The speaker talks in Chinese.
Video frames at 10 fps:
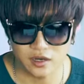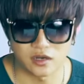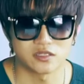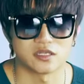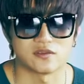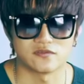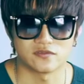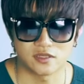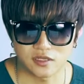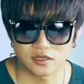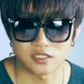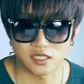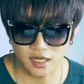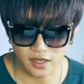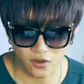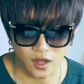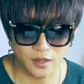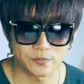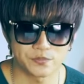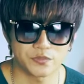而且更轻量化。
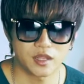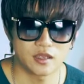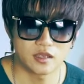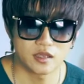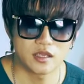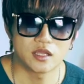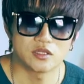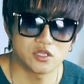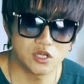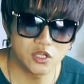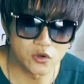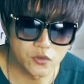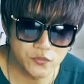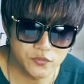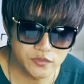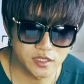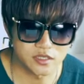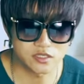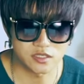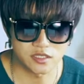第六，
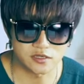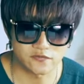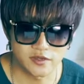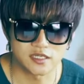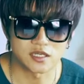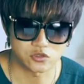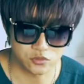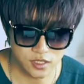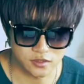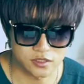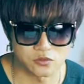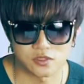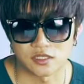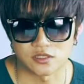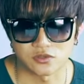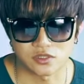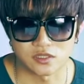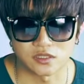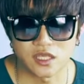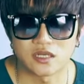也是一个非常重要的东西，就
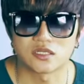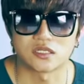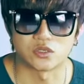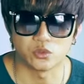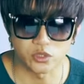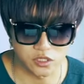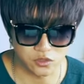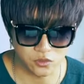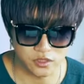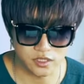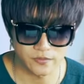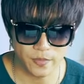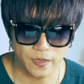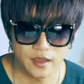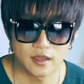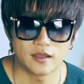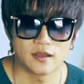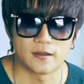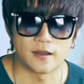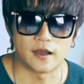是电池预热功能。
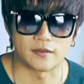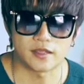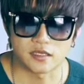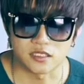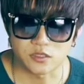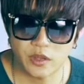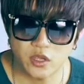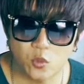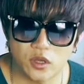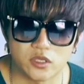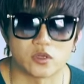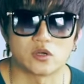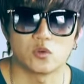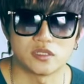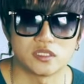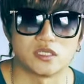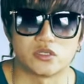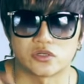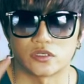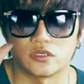啊、呃，那 Inspire 一 有一个问题，
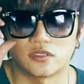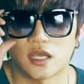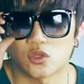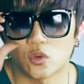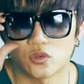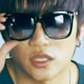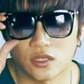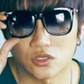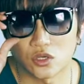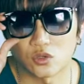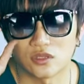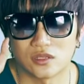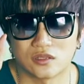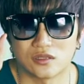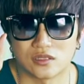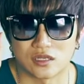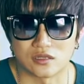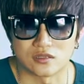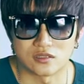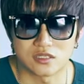就是在冬天的时候，这
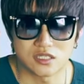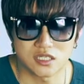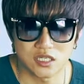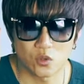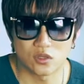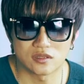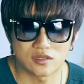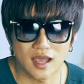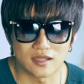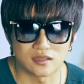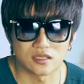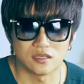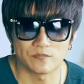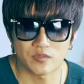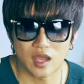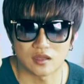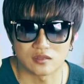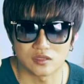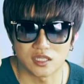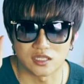个气温太低，
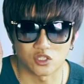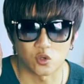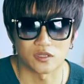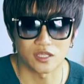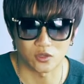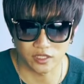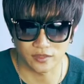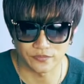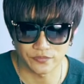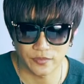它电池会掉电。